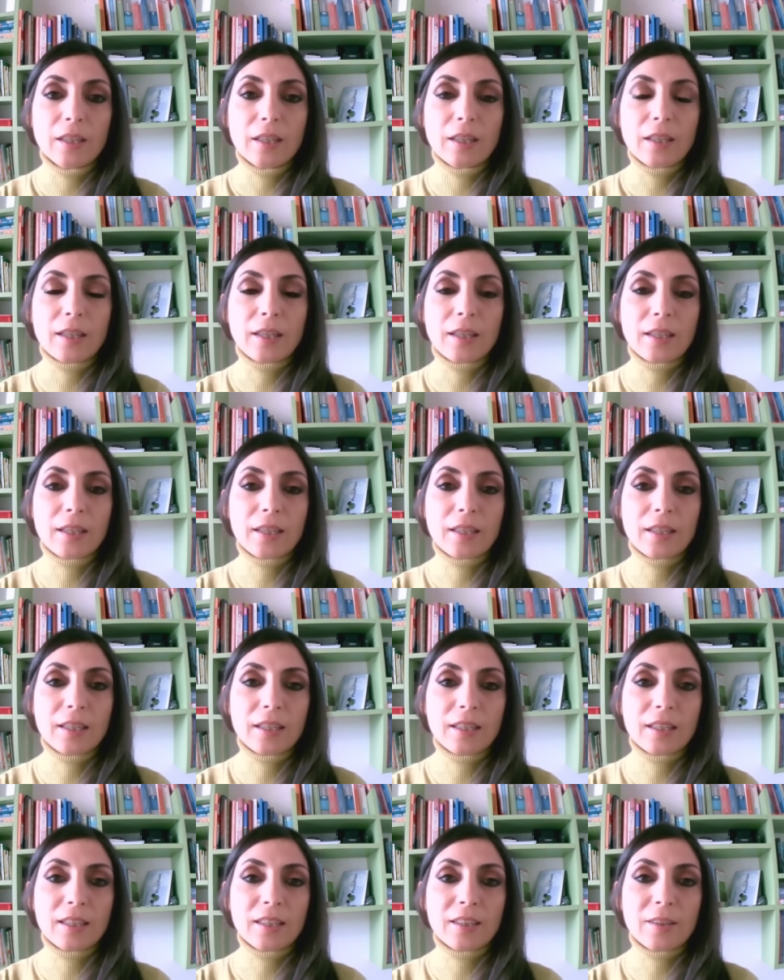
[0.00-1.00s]

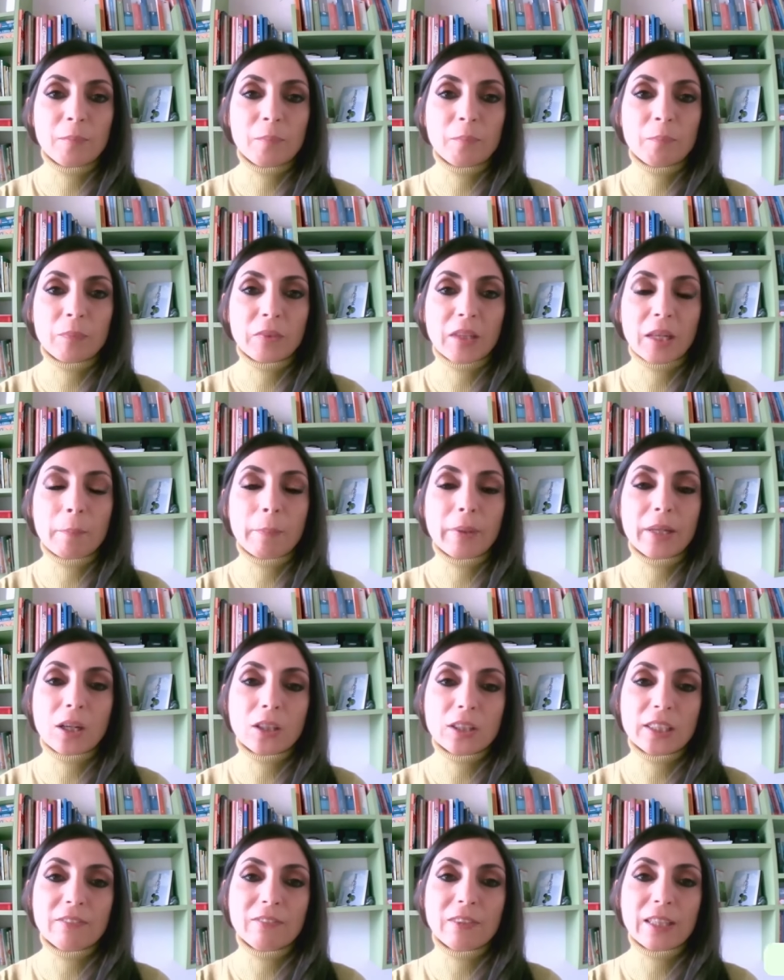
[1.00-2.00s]
e, ehm,
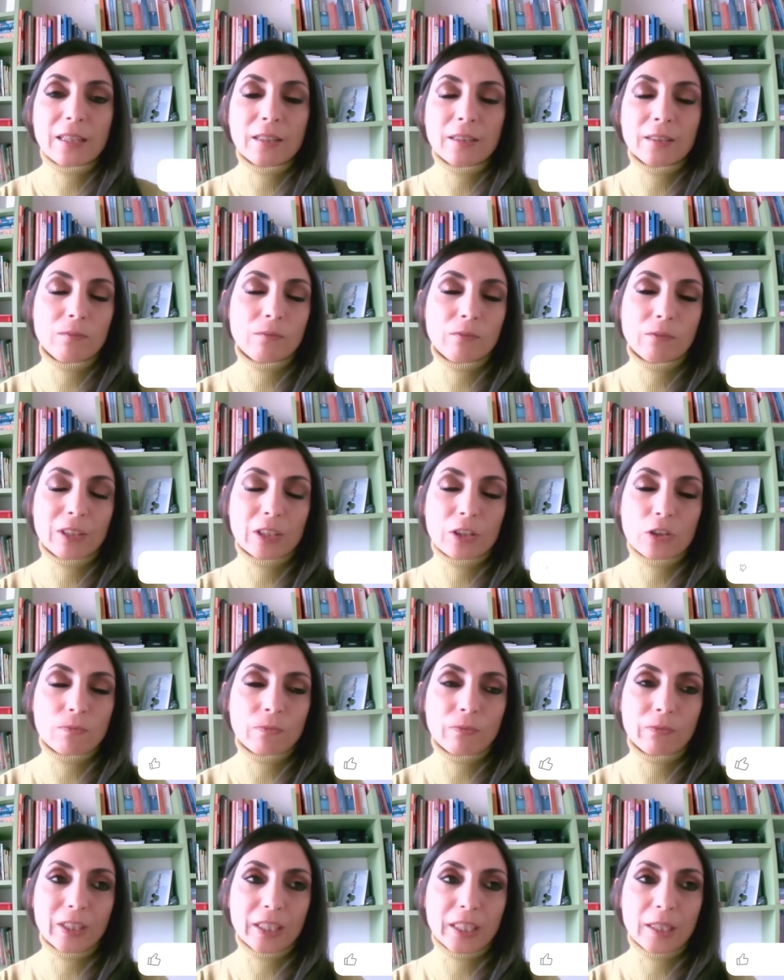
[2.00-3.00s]
però devia- mm, fa-
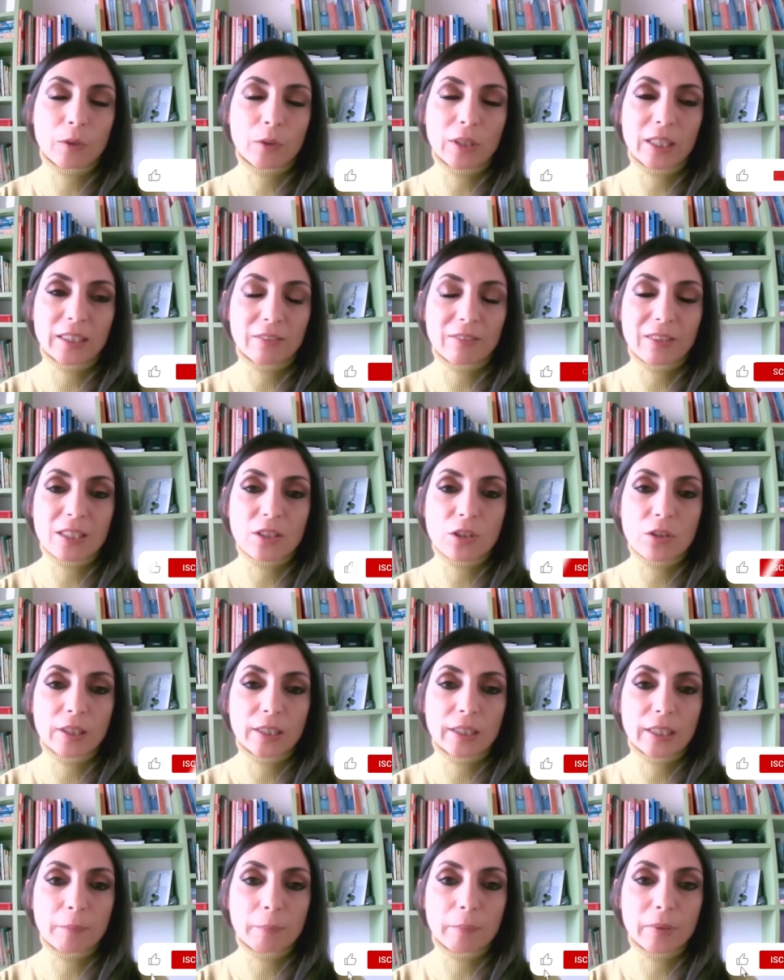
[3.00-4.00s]
faremo una
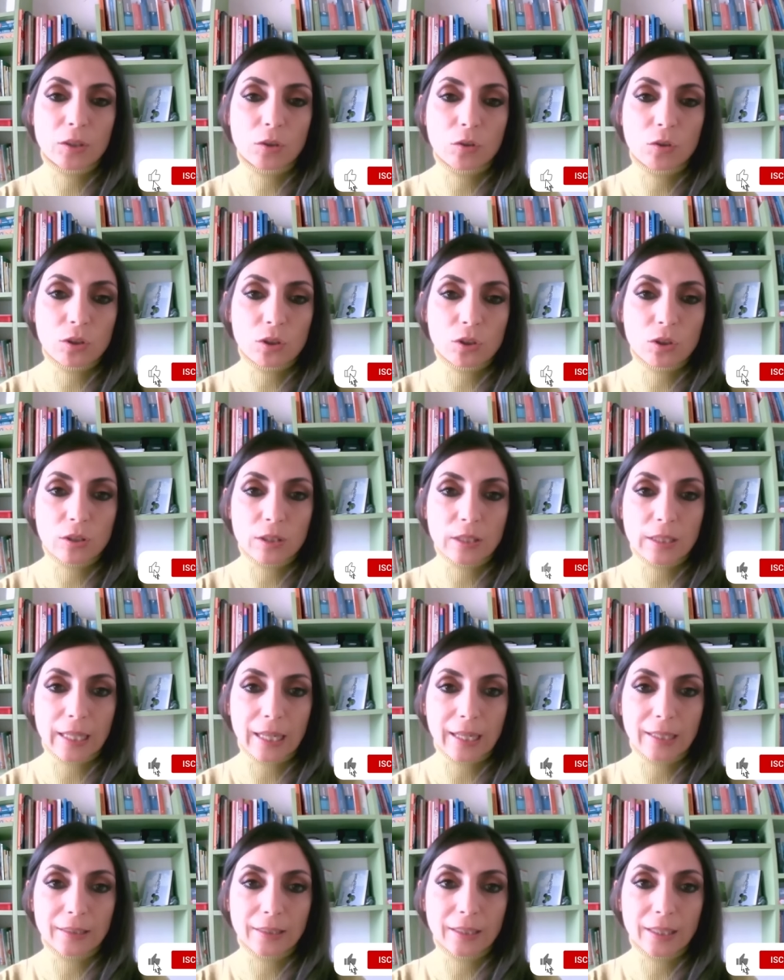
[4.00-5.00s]
deviazione dal percorso
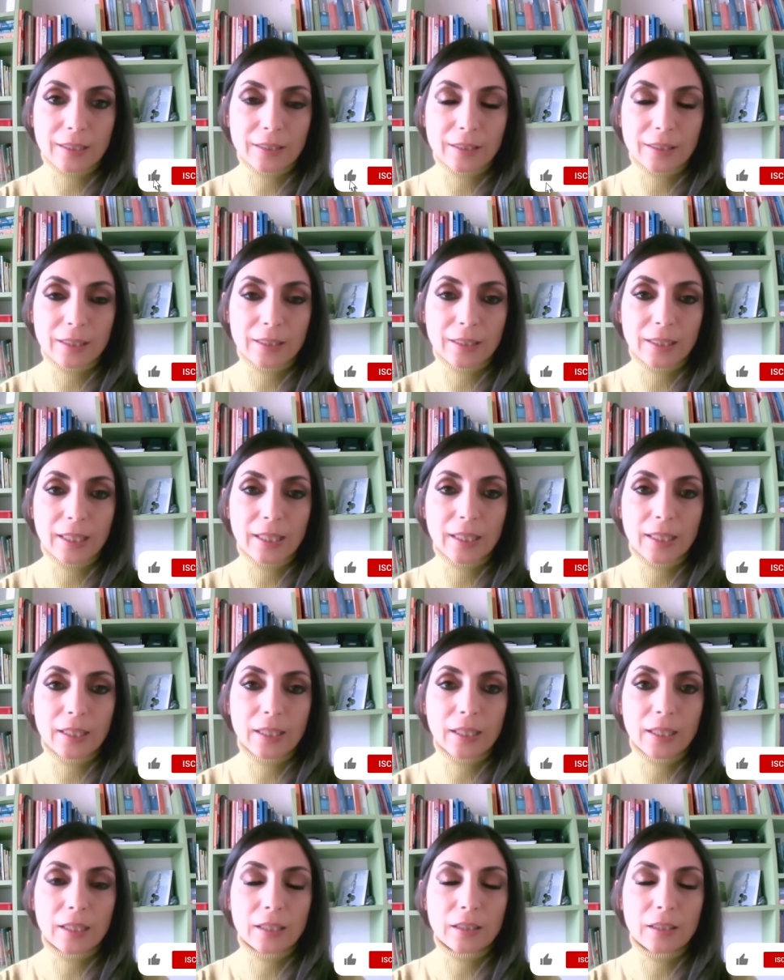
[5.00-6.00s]
standard
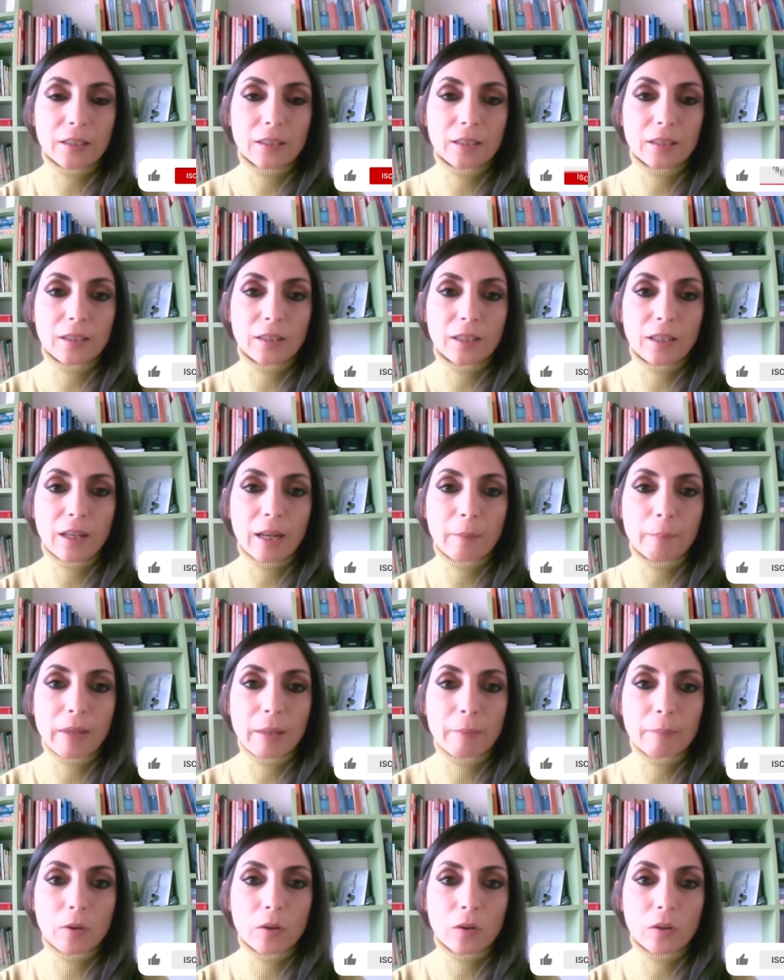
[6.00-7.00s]
che eh,
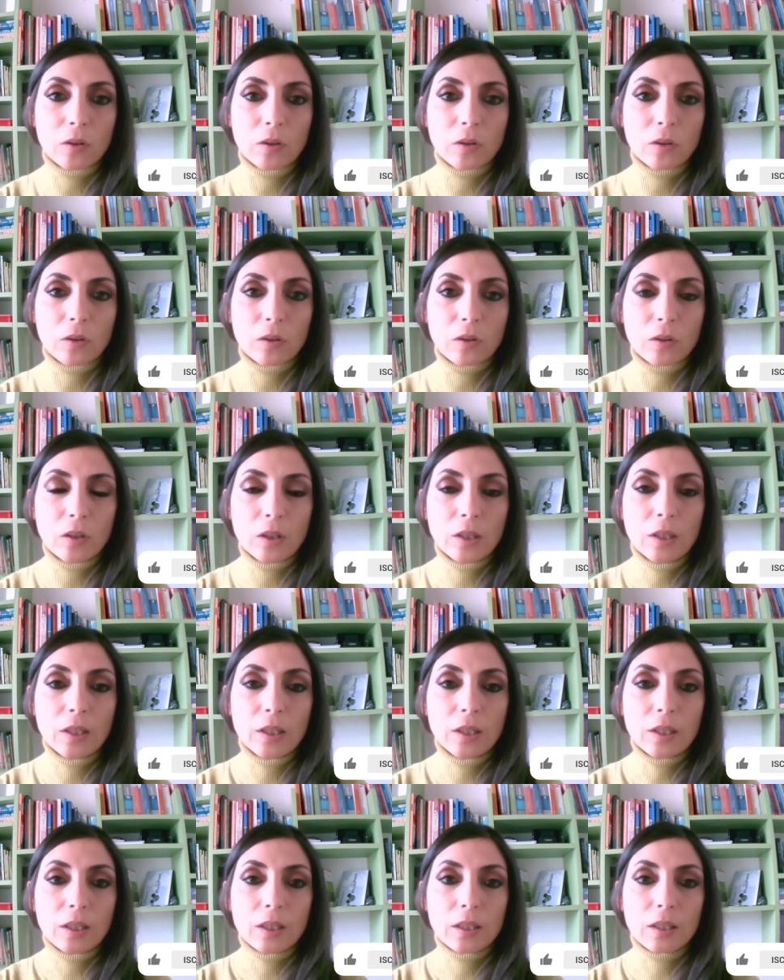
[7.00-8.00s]
abbiamo
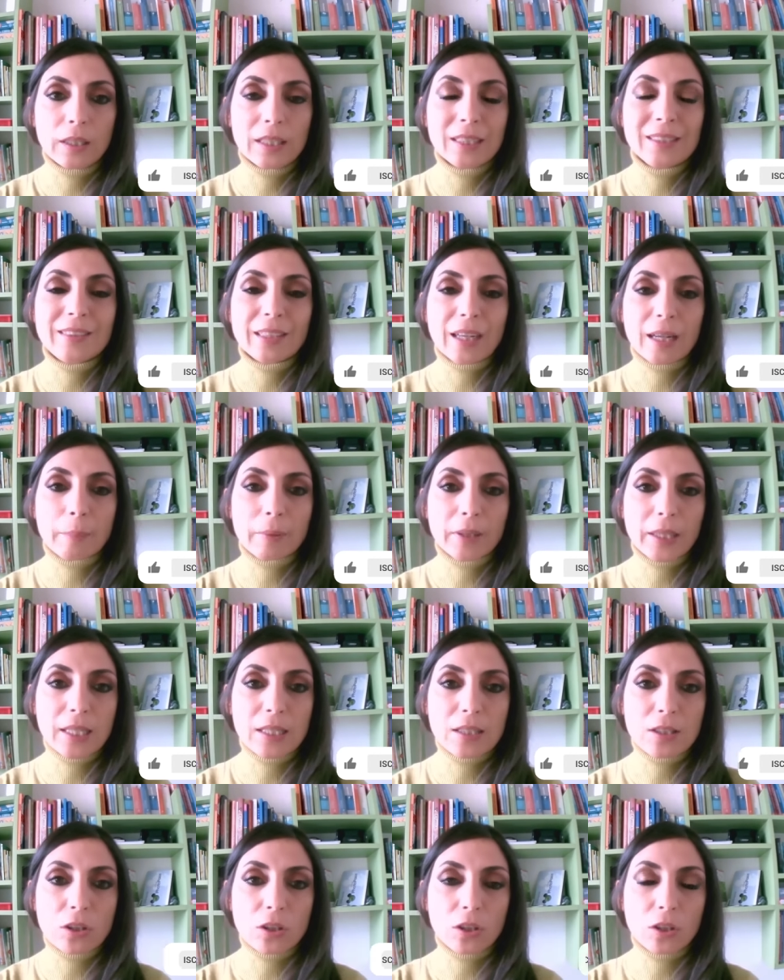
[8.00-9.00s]
eh,
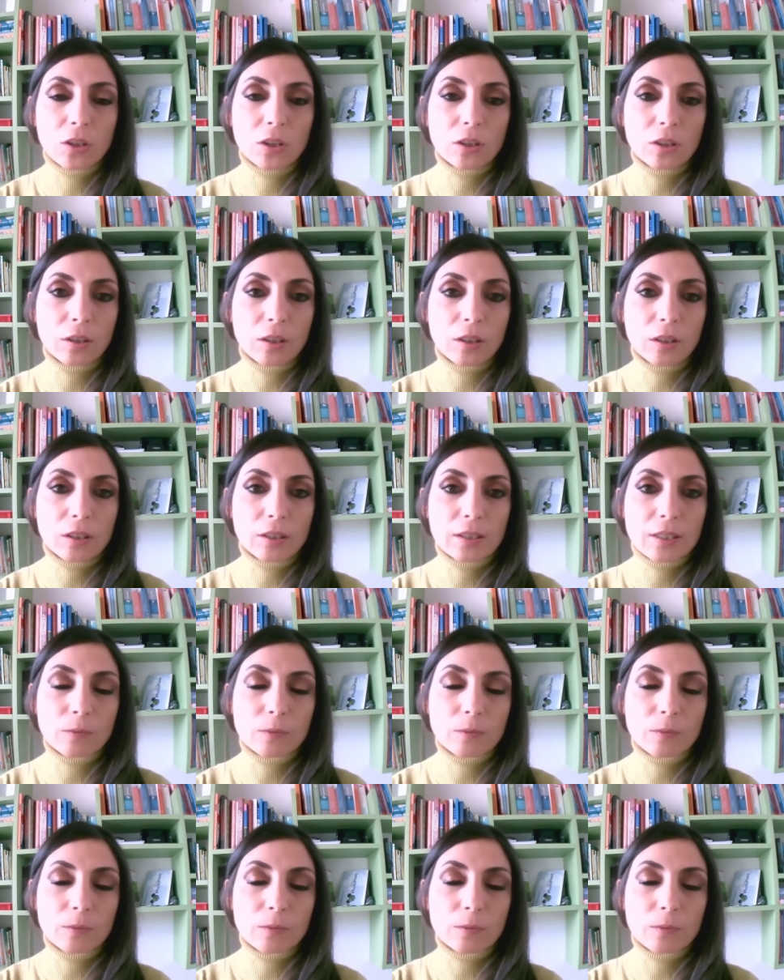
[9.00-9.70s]
intrapreso, eh,